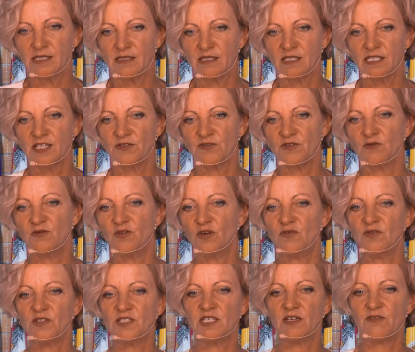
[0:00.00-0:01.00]
Das heißt, wir wollen
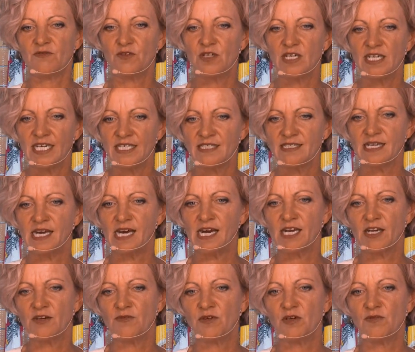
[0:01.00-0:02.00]
was
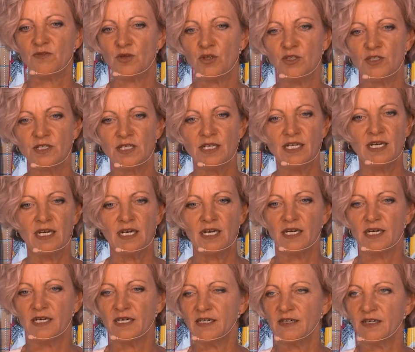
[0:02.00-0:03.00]
vorhersagen, wir wollen äh,
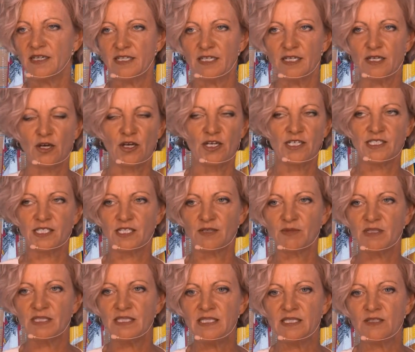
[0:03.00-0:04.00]
eine neue
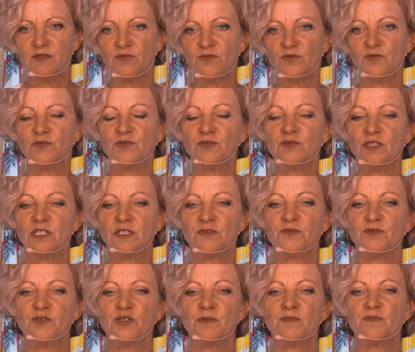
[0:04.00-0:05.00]
Segmentierung
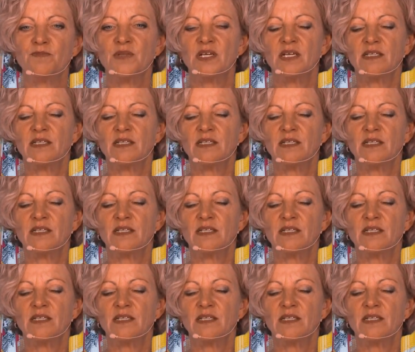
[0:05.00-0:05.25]
durchführen.